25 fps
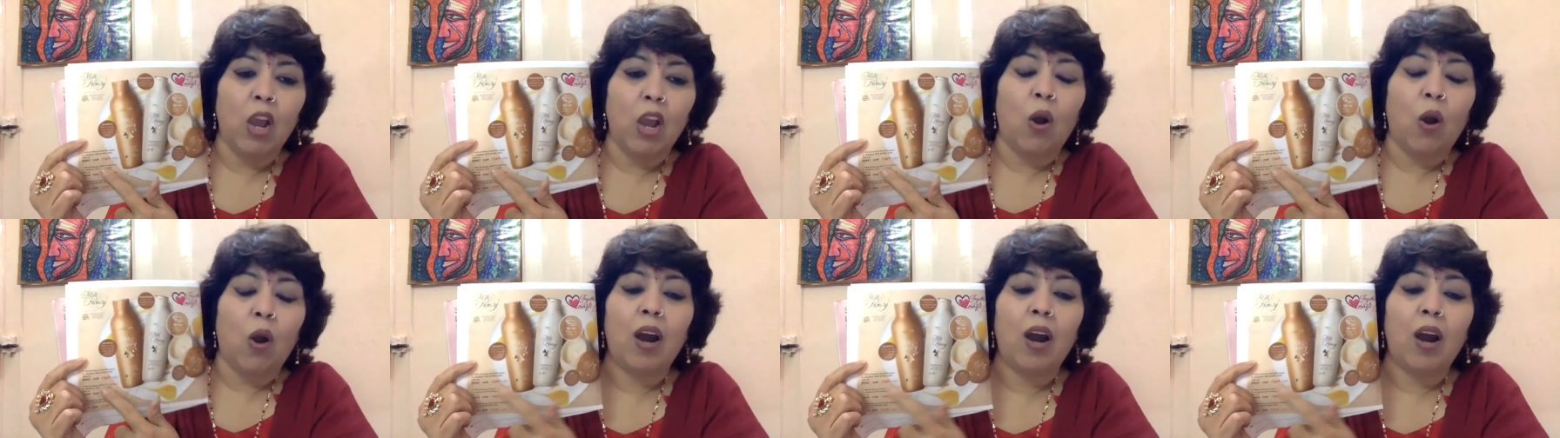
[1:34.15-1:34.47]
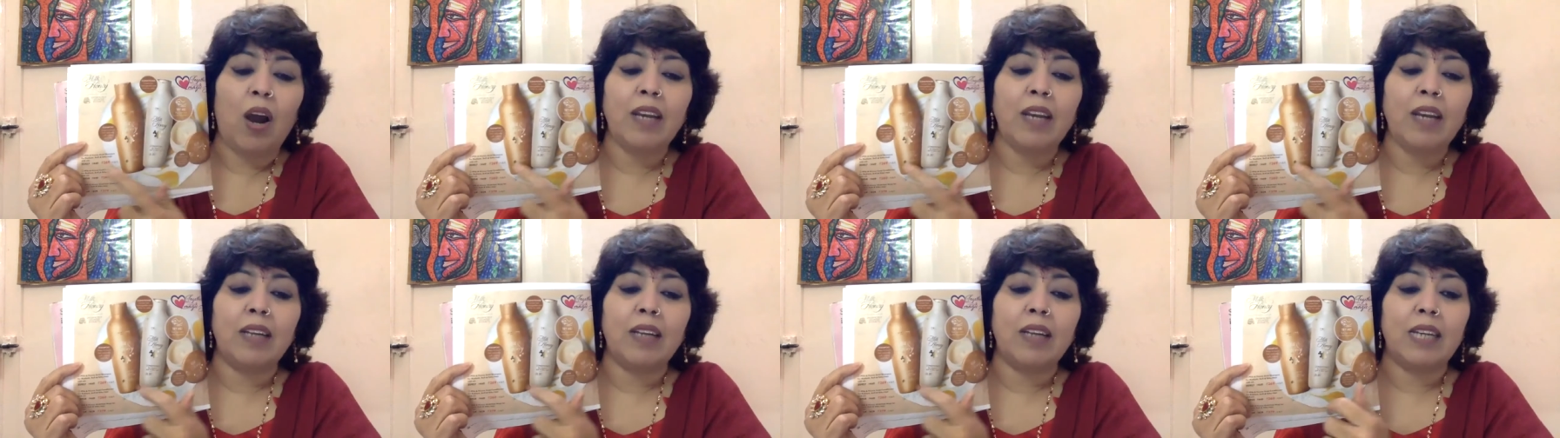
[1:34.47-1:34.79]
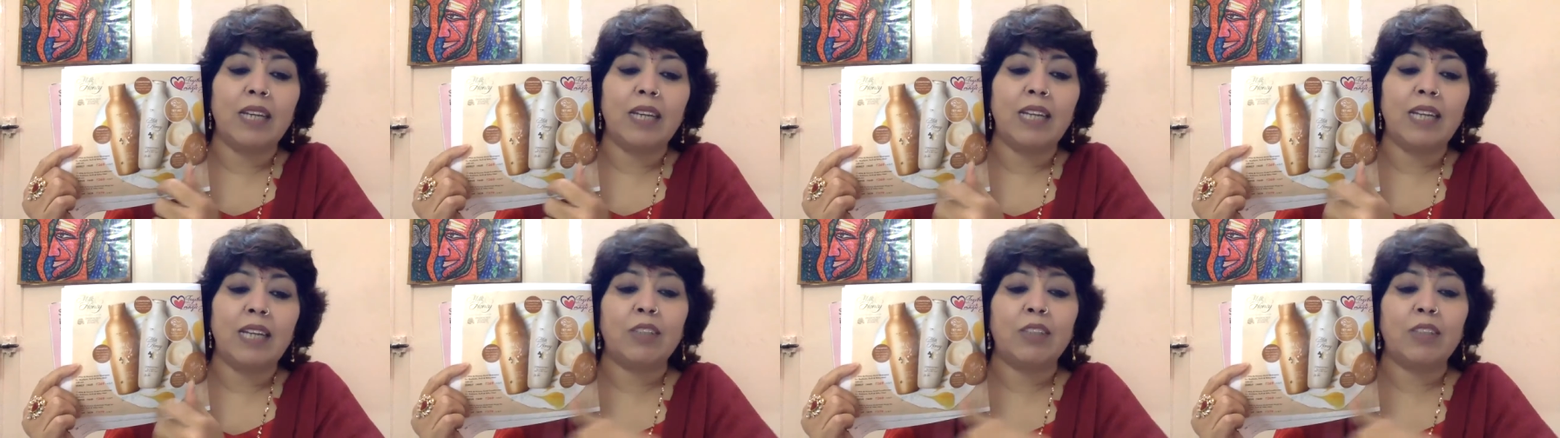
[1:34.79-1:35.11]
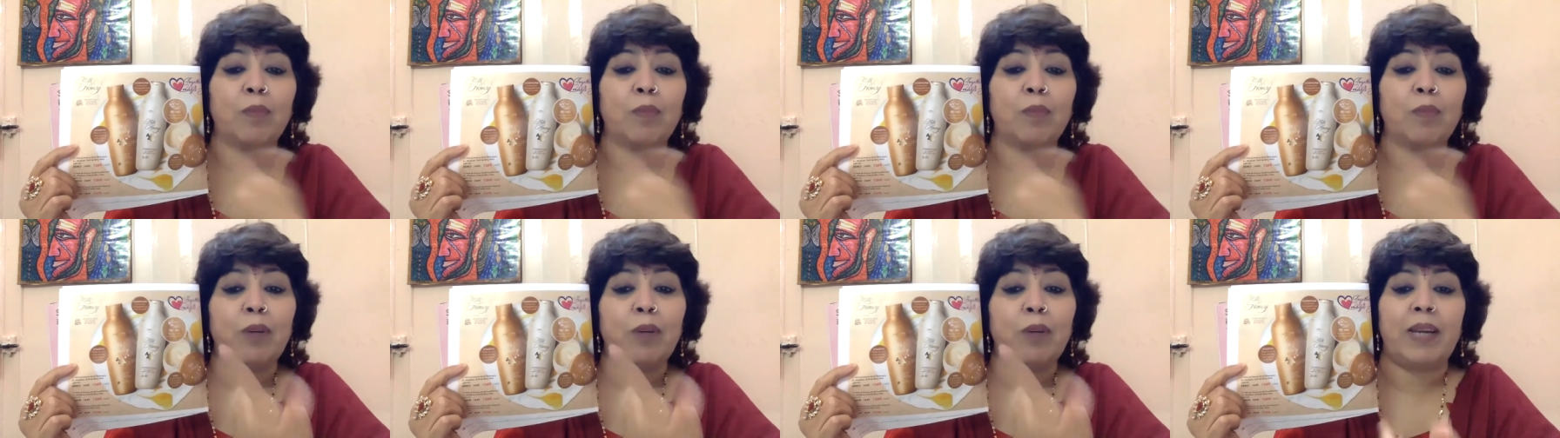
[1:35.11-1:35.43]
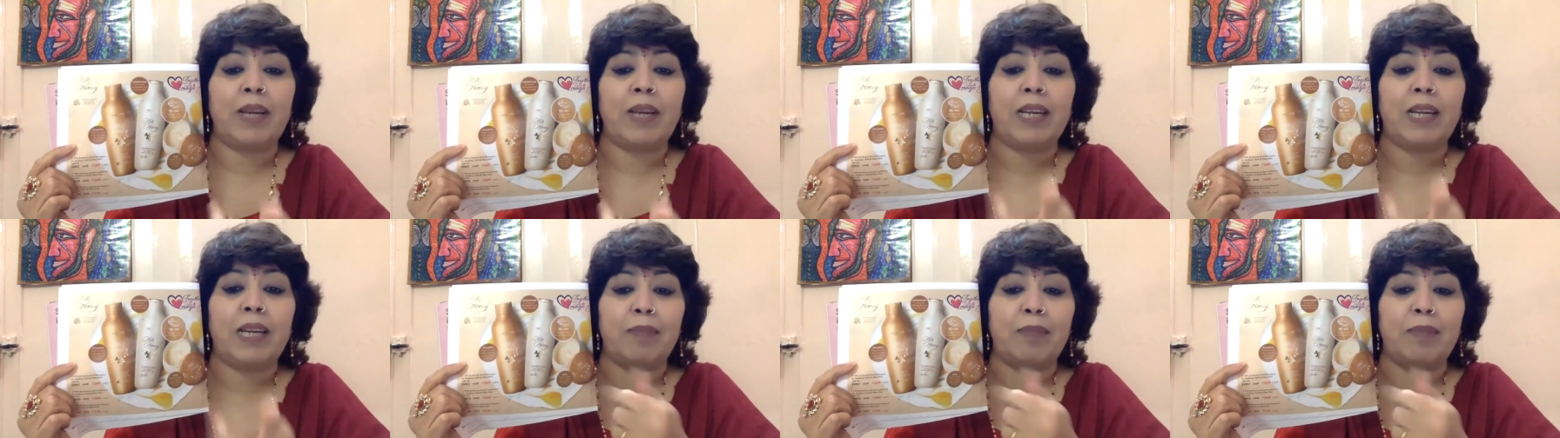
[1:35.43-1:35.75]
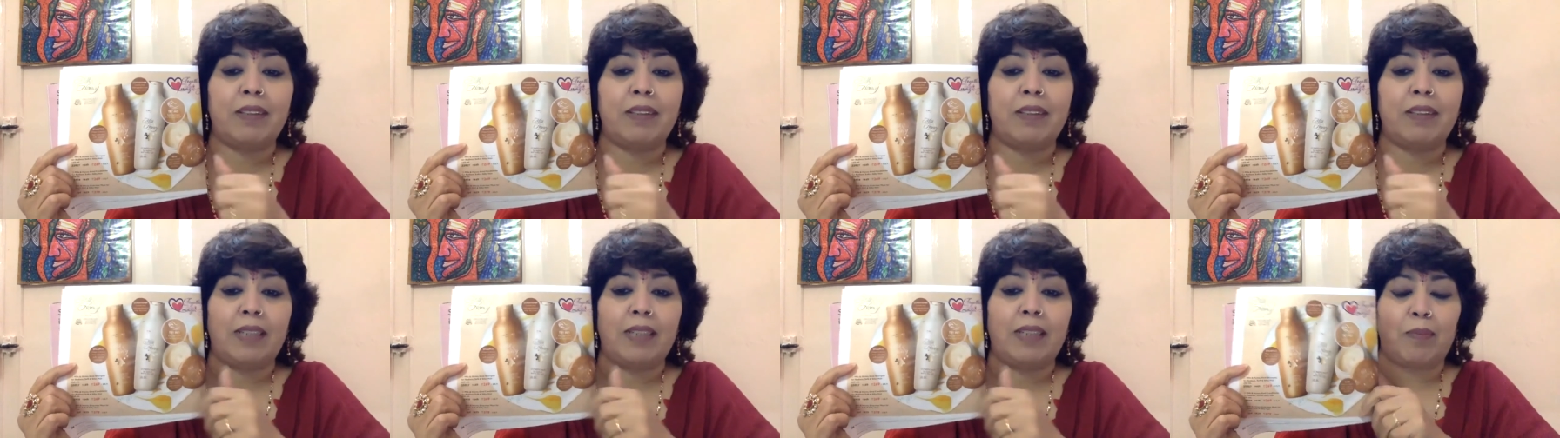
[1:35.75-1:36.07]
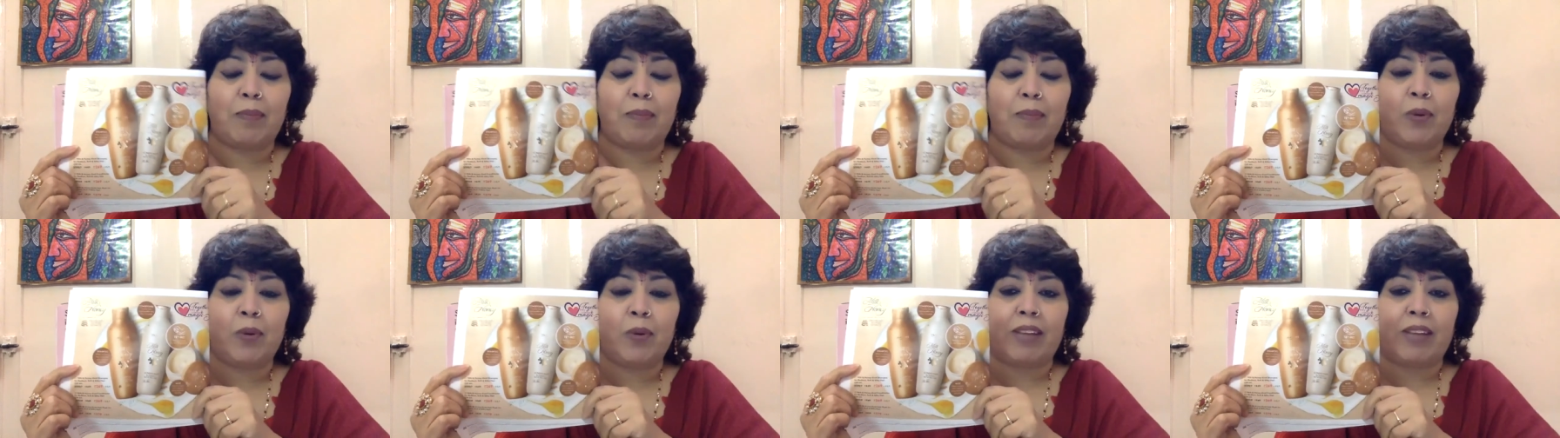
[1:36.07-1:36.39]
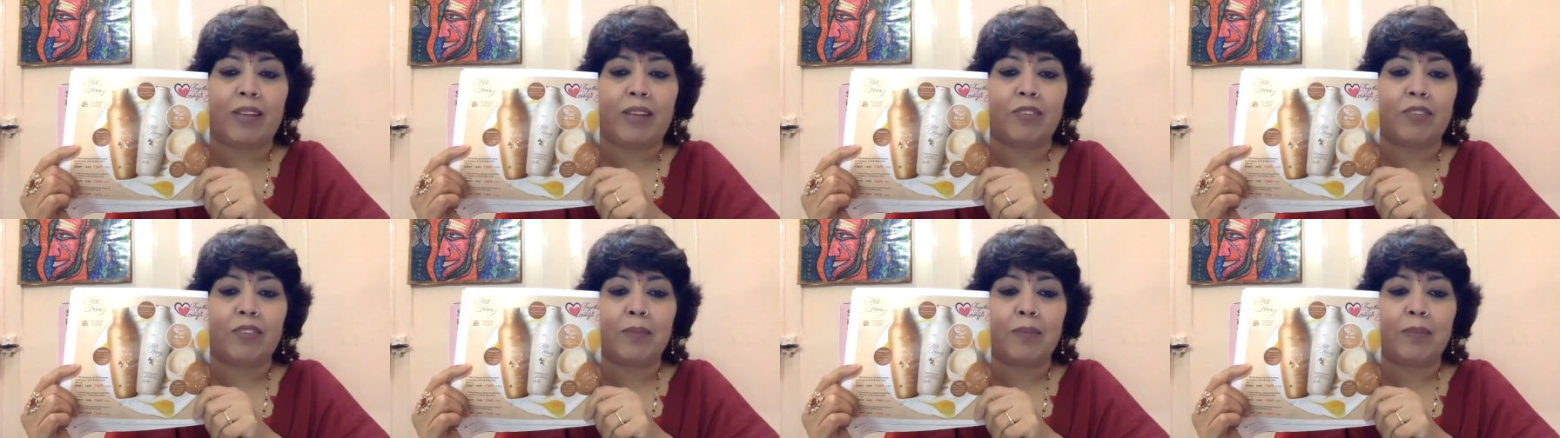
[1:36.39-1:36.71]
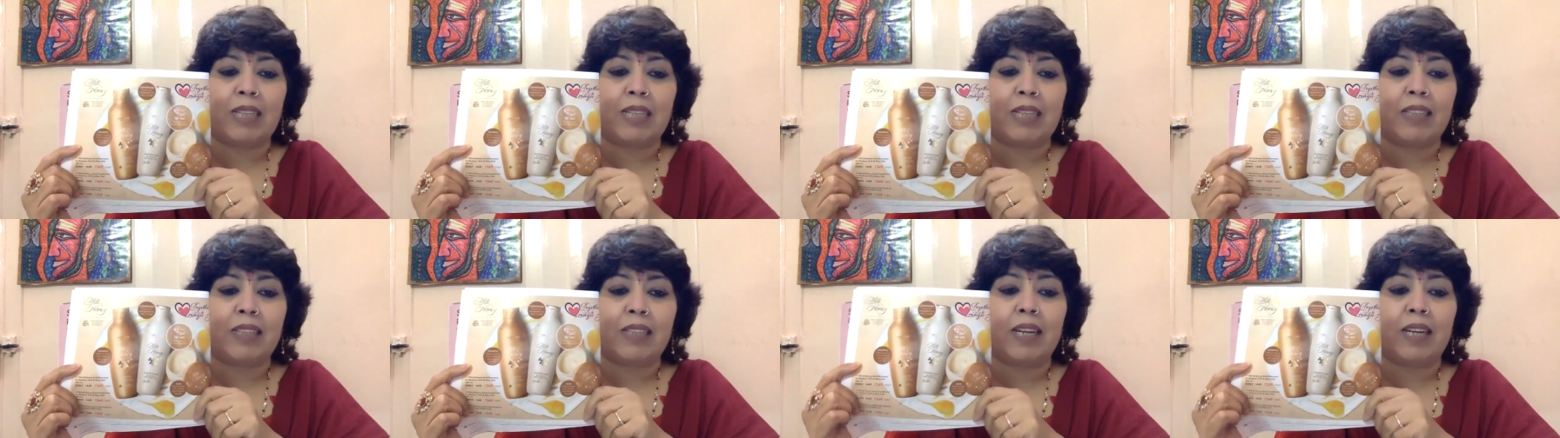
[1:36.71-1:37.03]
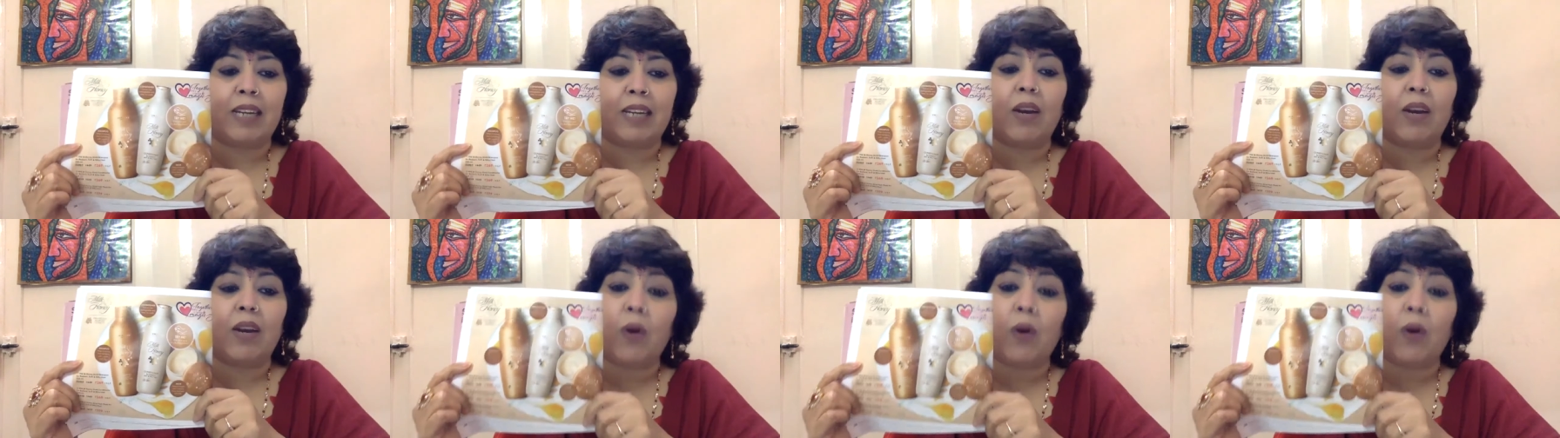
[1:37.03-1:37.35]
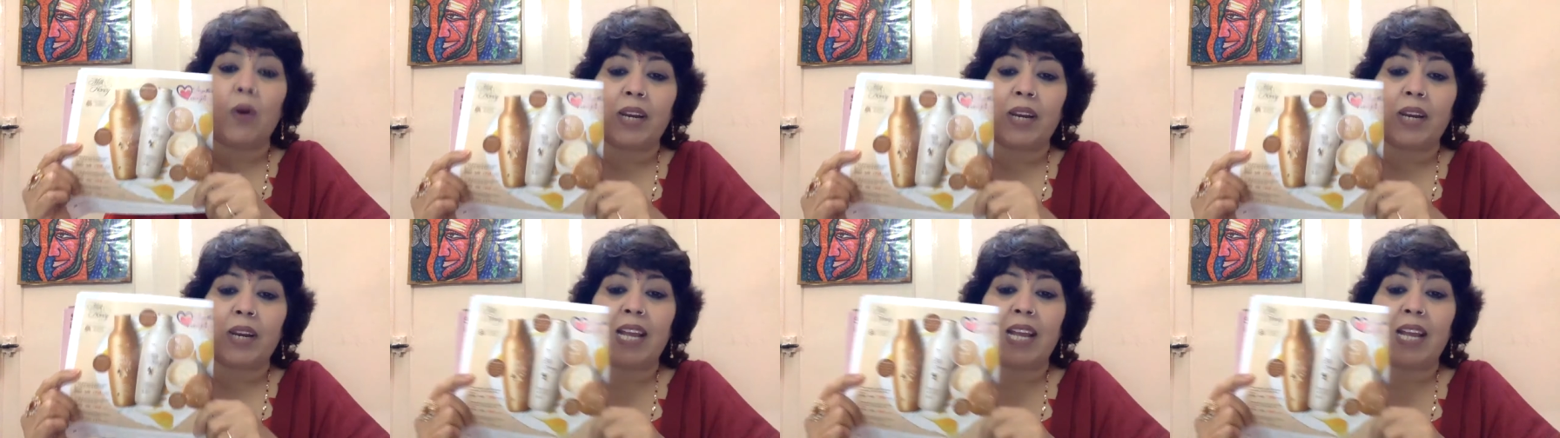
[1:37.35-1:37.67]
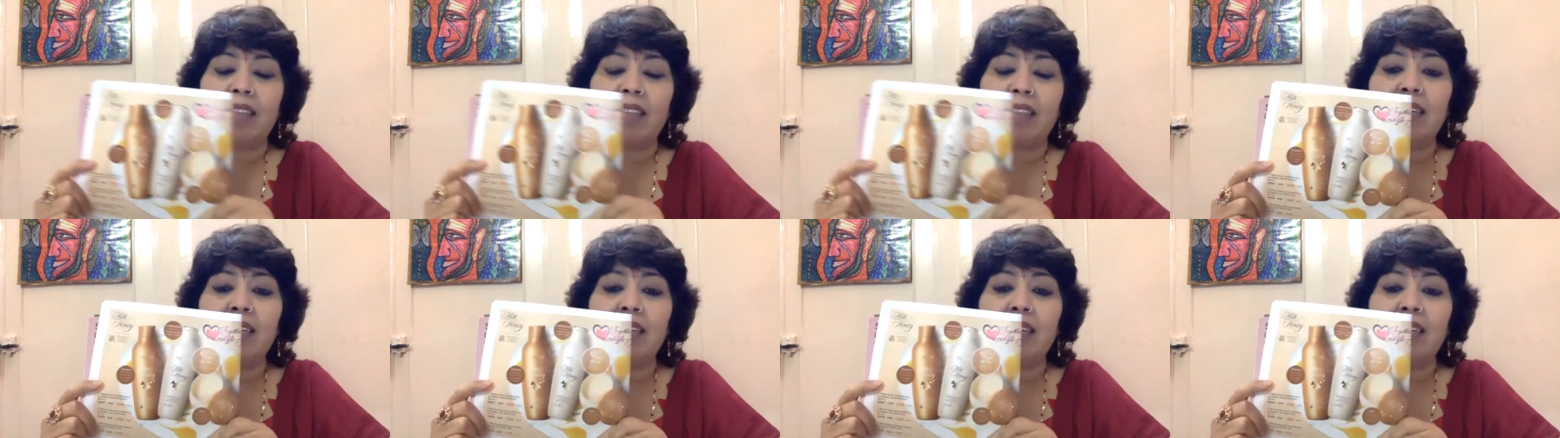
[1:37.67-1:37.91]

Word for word: और इसके ऊपर ट्वेंटी परसेंट आपको एक्स्ट्रा मिलता है और एज अ